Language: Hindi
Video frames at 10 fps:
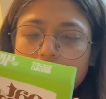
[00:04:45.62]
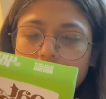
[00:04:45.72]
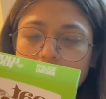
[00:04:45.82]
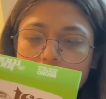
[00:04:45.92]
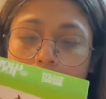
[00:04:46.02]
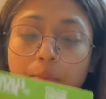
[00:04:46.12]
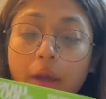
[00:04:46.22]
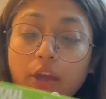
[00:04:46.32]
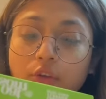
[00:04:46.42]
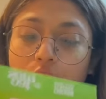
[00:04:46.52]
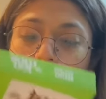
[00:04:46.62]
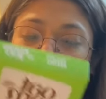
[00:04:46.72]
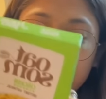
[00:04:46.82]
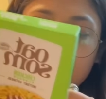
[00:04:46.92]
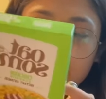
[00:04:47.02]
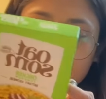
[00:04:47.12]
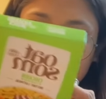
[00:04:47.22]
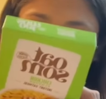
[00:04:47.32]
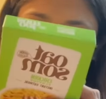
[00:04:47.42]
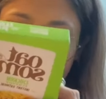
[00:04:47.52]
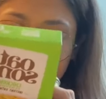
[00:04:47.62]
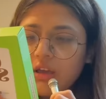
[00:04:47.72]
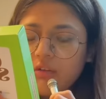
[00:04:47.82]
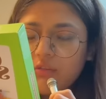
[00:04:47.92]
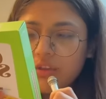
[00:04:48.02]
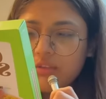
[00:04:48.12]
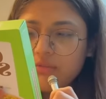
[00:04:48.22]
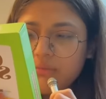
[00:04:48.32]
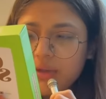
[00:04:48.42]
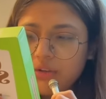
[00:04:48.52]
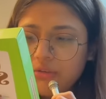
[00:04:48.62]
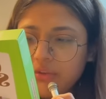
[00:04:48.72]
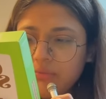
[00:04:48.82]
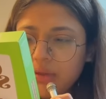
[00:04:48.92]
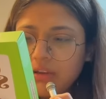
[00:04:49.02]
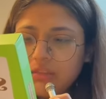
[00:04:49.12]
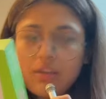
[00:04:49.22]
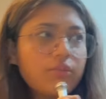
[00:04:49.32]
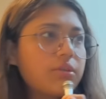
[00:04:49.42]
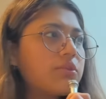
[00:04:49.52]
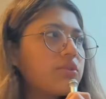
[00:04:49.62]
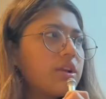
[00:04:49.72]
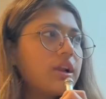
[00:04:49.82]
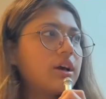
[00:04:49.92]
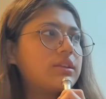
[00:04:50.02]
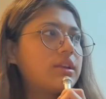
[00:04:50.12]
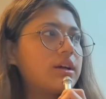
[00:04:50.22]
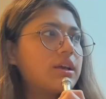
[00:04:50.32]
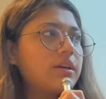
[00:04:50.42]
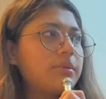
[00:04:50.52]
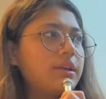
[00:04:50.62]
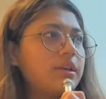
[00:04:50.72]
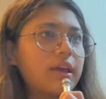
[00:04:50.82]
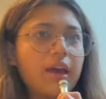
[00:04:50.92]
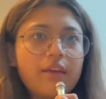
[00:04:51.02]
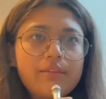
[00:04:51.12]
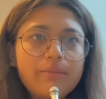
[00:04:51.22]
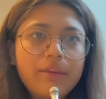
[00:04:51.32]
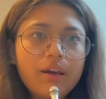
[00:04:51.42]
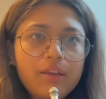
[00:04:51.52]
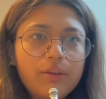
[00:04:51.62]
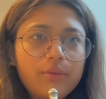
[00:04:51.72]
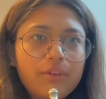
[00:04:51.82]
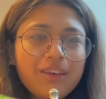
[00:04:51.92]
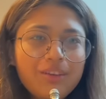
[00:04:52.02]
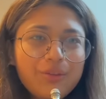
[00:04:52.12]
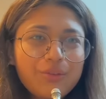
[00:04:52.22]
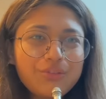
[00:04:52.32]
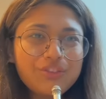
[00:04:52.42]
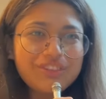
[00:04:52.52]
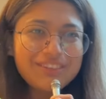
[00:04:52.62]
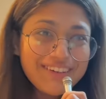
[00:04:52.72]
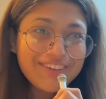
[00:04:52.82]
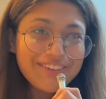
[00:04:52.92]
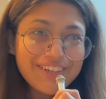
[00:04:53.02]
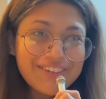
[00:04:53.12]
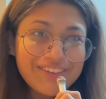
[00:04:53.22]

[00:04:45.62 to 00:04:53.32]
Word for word: सर्व माइक्रोवेव में भी कर सकते हैं ओके okay, इसको माइक्रोवेव में करते हैं क्योंकि मुझे नहीं लगता कि अभी गैस भी आ रही होगी यू नो जस्ट कराची